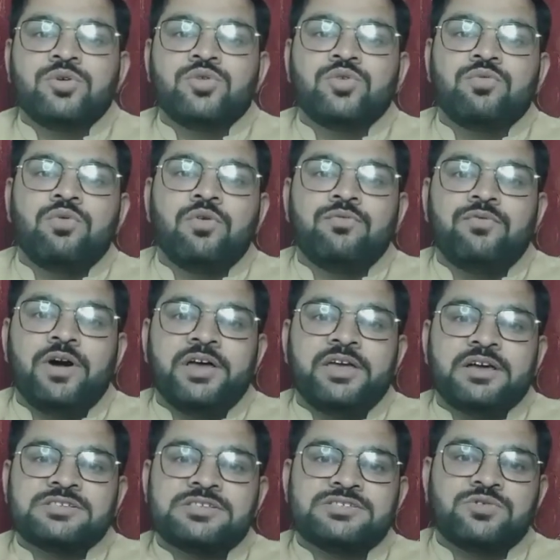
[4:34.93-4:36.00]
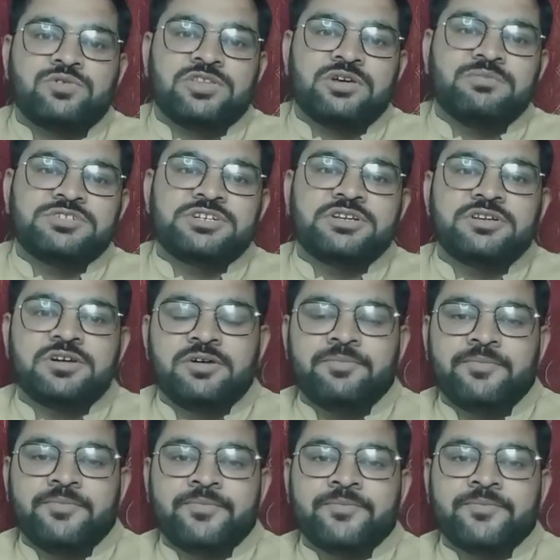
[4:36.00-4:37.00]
तो वो वाई एक्सिस होता है मशीन का